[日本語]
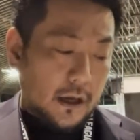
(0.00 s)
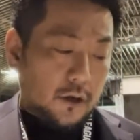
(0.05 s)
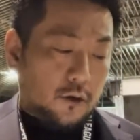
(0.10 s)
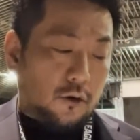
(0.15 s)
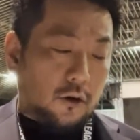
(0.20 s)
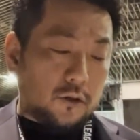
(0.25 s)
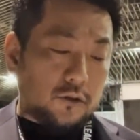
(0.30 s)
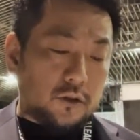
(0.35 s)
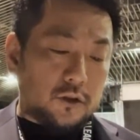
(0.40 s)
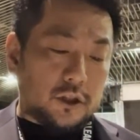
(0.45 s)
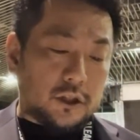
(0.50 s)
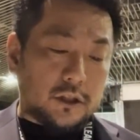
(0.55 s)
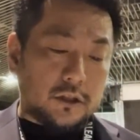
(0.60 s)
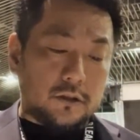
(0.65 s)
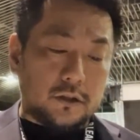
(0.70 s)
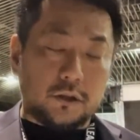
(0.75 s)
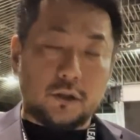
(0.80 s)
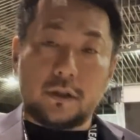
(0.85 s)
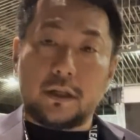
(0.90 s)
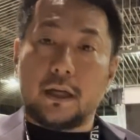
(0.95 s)
この仕
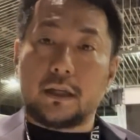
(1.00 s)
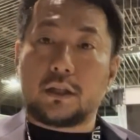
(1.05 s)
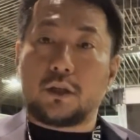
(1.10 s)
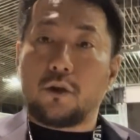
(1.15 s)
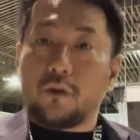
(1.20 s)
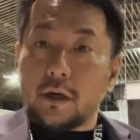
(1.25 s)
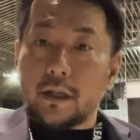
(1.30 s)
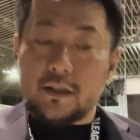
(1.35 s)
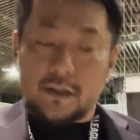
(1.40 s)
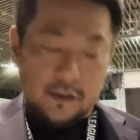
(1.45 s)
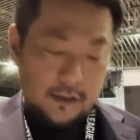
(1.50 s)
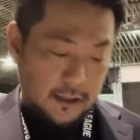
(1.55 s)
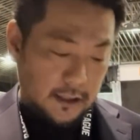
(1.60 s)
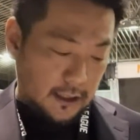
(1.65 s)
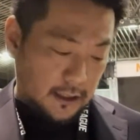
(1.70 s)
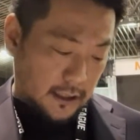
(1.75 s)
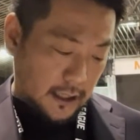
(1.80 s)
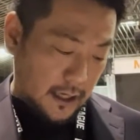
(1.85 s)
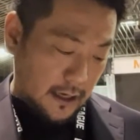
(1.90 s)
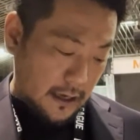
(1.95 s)
事が強烈に効
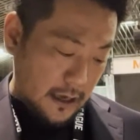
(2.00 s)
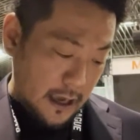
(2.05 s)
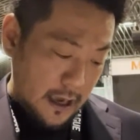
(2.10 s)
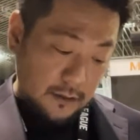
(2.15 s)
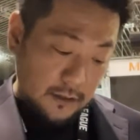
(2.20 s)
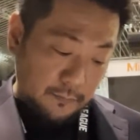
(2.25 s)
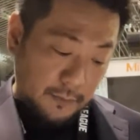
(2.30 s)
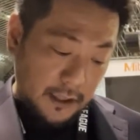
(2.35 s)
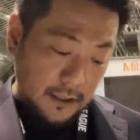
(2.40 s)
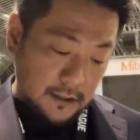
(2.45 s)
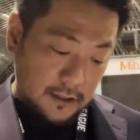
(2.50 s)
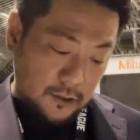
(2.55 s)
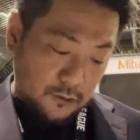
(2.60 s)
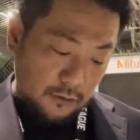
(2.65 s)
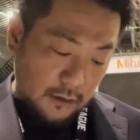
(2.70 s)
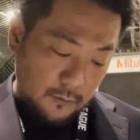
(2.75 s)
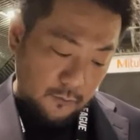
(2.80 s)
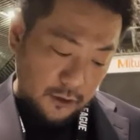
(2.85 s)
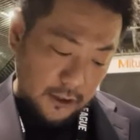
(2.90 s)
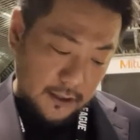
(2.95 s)
いて、
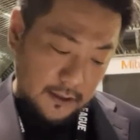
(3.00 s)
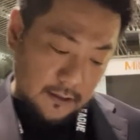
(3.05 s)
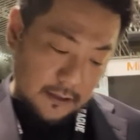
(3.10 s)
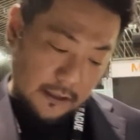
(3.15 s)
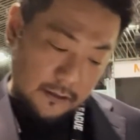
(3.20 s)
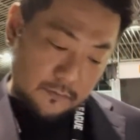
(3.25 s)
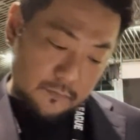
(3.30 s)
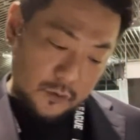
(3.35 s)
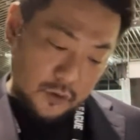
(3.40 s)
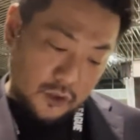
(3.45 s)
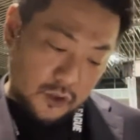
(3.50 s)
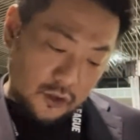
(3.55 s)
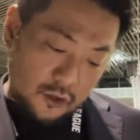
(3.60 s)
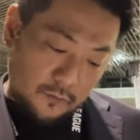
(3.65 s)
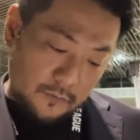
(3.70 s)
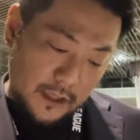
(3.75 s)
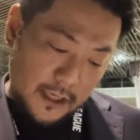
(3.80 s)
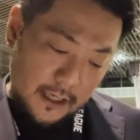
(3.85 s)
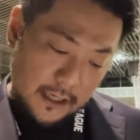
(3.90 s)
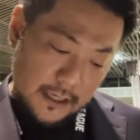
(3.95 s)
ベンチスコアもですね宇都
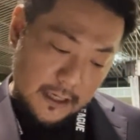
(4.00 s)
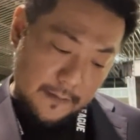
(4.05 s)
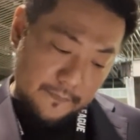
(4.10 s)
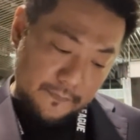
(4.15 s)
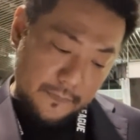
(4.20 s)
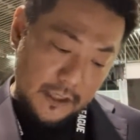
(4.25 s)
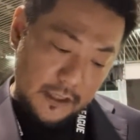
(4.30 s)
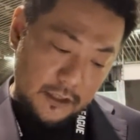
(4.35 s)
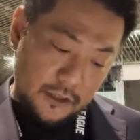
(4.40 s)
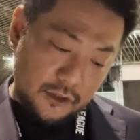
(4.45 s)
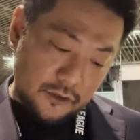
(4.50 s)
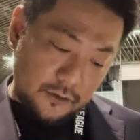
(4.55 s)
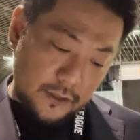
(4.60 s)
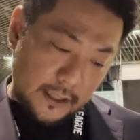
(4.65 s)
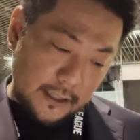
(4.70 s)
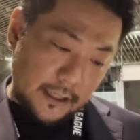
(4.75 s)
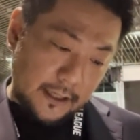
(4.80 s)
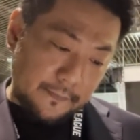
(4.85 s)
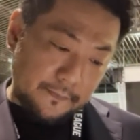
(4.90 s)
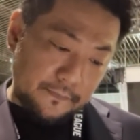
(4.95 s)
宮がにじゅう
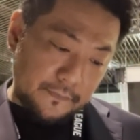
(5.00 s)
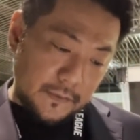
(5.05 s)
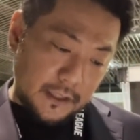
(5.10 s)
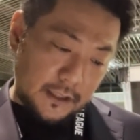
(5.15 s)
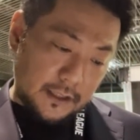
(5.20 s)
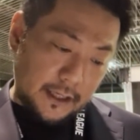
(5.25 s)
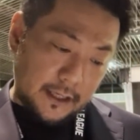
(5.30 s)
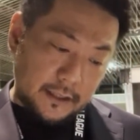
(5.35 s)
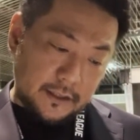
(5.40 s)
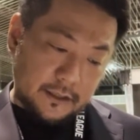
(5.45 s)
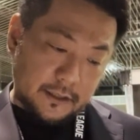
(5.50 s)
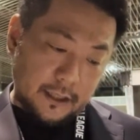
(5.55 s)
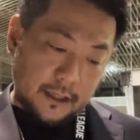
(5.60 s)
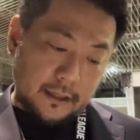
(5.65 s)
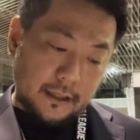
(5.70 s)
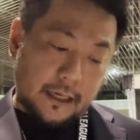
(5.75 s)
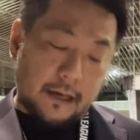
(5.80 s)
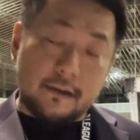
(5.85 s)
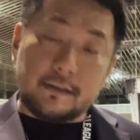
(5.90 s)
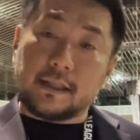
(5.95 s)
ななに対し
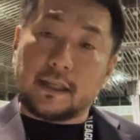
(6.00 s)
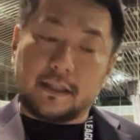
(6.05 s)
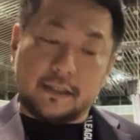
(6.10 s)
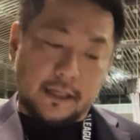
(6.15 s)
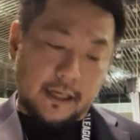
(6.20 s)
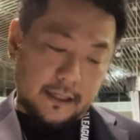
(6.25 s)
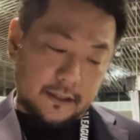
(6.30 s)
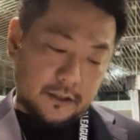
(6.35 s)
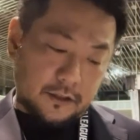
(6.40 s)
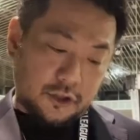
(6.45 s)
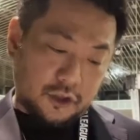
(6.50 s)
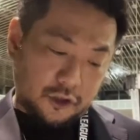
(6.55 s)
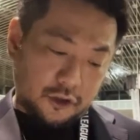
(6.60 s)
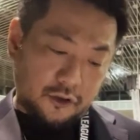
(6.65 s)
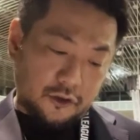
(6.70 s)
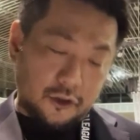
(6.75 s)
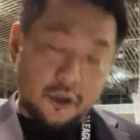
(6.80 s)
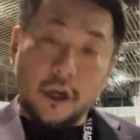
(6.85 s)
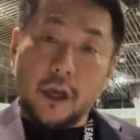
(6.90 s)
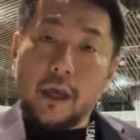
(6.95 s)
て川崎がじゅ
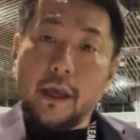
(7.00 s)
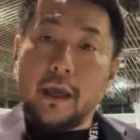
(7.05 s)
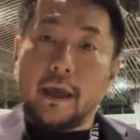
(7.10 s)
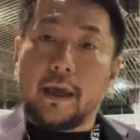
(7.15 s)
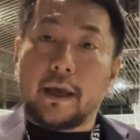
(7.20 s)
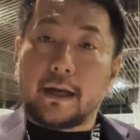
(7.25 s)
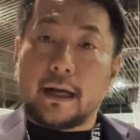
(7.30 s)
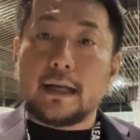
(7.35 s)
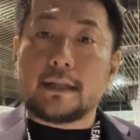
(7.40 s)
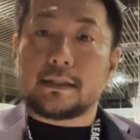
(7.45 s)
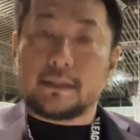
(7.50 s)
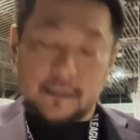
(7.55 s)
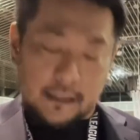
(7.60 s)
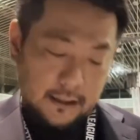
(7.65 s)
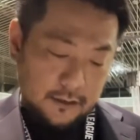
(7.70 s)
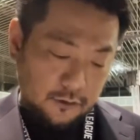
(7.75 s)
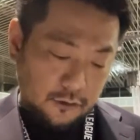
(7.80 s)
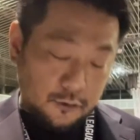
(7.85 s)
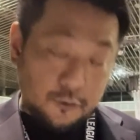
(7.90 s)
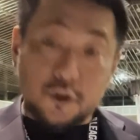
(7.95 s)
う、えー、か
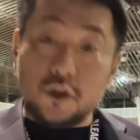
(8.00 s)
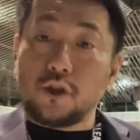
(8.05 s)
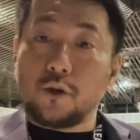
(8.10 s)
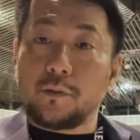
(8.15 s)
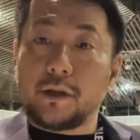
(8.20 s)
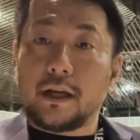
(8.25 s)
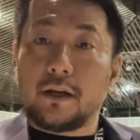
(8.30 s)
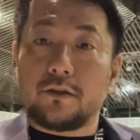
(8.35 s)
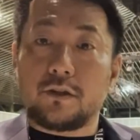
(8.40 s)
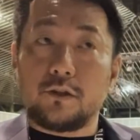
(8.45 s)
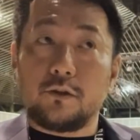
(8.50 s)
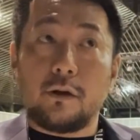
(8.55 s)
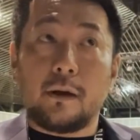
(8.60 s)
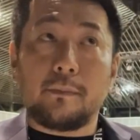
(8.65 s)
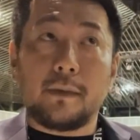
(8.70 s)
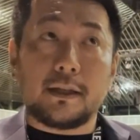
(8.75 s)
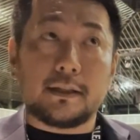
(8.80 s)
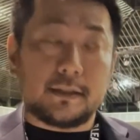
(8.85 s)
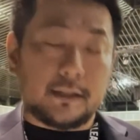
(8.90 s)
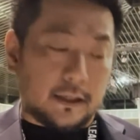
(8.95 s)
あの宇都宮が上
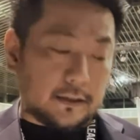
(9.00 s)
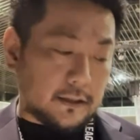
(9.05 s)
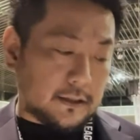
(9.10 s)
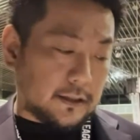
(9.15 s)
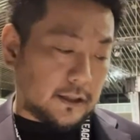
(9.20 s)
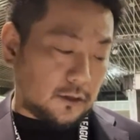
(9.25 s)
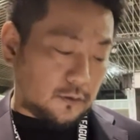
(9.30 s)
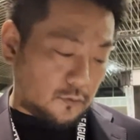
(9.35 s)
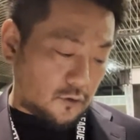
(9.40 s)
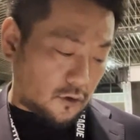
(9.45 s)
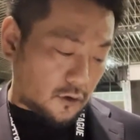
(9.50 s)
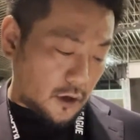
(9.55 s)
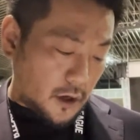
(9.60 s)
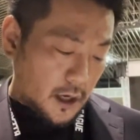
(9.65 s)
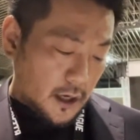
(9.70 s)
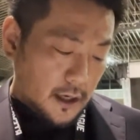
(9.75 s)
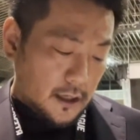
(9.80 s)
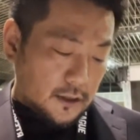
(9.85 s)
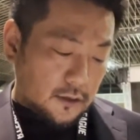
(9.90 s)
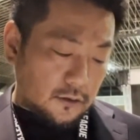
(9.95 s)
回ってたんですけども、
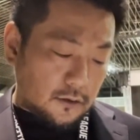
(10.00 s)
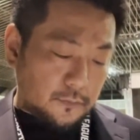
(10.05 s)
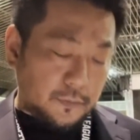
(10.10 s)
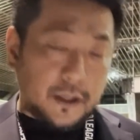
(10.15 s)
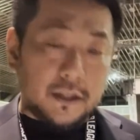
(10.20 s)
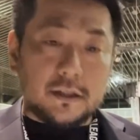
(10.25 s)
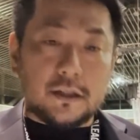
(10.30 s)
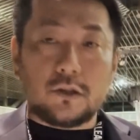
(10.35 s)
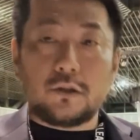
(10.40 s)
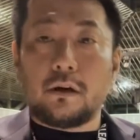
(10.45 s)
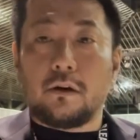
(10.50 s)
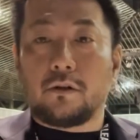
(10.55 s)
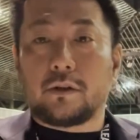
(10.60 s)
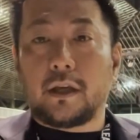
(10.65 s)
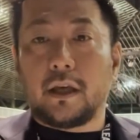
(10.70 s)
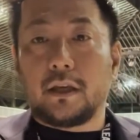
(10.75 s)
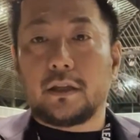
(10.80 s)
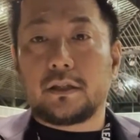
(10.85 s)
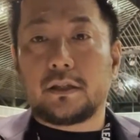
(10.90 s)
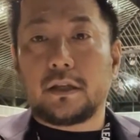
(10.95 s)
そのベンチスコアを
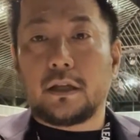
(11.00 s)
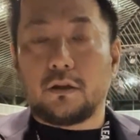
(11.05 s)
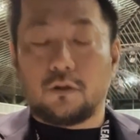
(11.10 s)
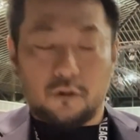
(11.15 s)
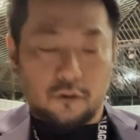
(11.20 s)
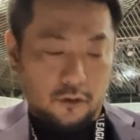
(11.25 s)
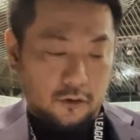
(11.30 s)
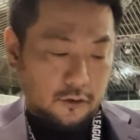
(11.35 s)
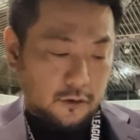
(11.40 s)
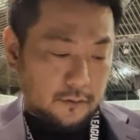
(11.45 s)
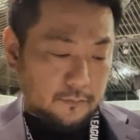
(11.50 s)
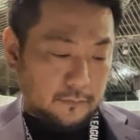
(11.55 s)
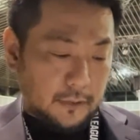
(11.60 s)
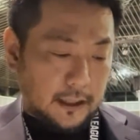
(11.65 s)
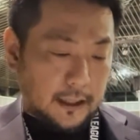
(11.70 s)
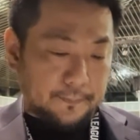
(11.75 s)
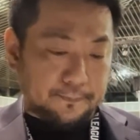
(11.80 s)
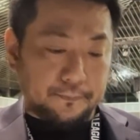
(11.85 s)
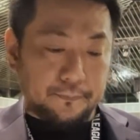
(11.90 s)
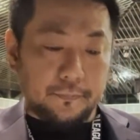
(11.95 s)
牽引したのはこの、ま
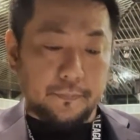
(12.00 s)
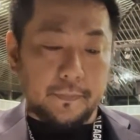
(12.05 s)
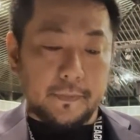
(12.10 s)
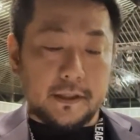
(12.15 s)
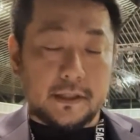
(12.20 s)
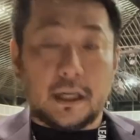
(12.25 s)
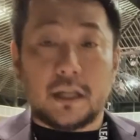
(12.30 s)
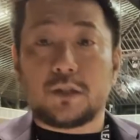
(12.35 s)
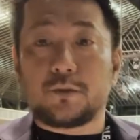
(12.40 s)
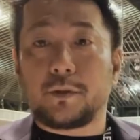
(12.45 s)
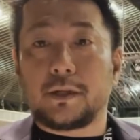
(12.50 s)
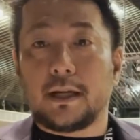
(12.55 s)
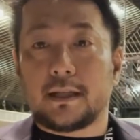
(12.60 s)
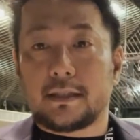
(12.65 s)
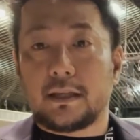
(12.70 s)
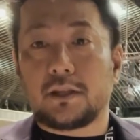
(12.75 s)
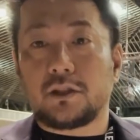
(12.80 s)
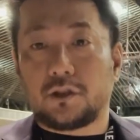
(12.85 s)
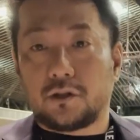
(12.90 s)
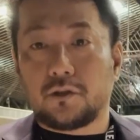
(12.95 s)
あ、チェイス・フィーラー
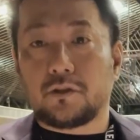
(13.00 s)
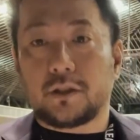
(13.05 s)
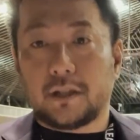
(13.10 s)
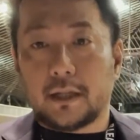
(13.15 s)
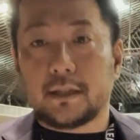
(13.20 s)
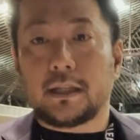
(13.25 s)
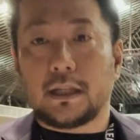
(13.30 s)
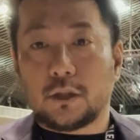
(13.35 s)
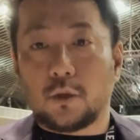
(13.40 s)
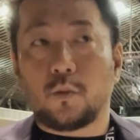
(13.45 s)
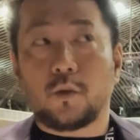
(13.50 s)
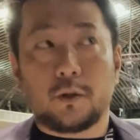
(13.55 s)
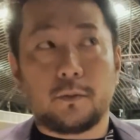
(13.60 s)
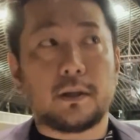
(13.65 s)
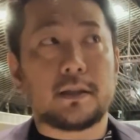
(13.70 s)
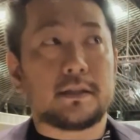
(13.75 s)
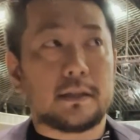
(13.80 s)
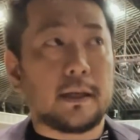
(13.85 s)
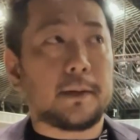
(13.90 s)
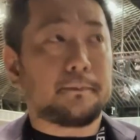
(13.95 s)
選手だったと思い
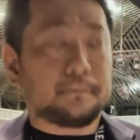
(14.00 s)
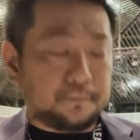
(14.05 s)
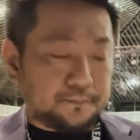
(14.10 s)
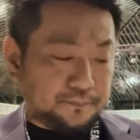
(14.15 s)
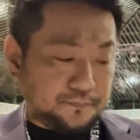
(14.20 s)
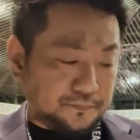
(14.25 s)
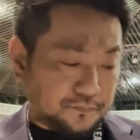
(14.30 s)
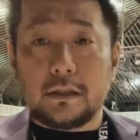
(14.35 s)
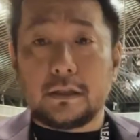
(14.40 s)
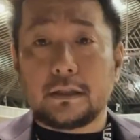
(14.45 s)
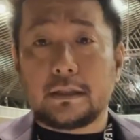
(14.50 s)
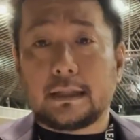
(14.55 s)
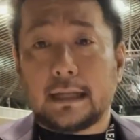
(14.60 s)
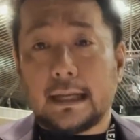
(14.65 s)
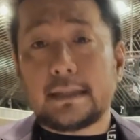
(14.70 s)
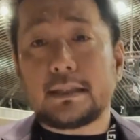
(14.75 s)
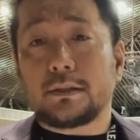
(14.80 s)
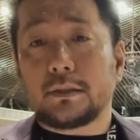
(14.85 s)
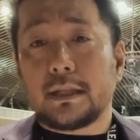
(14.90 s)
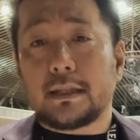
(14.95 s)
ますね。
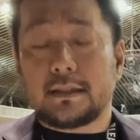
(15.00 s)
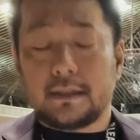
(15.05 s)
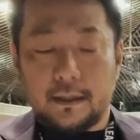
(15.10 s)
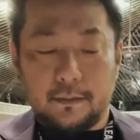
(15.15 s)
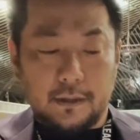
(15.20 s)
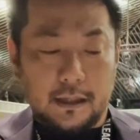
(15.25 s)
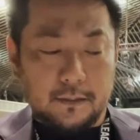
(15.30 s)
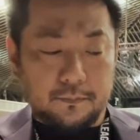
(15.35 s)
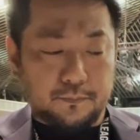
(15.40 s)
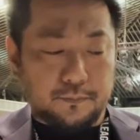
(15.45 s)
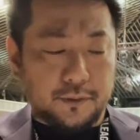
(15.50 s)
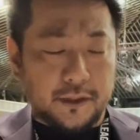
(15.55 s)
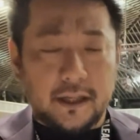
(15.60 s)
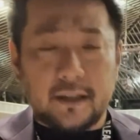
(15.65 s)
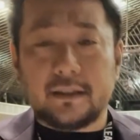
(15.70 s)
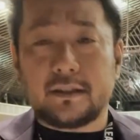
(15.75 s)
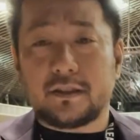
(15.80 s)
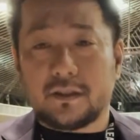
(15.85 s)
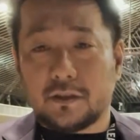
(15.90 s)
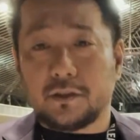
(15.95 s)
かつですね、まあ、
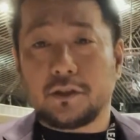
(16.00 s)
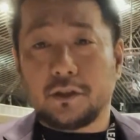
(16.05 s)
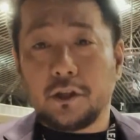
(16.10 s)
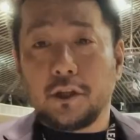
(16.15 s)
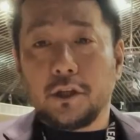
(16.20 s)
ブレックス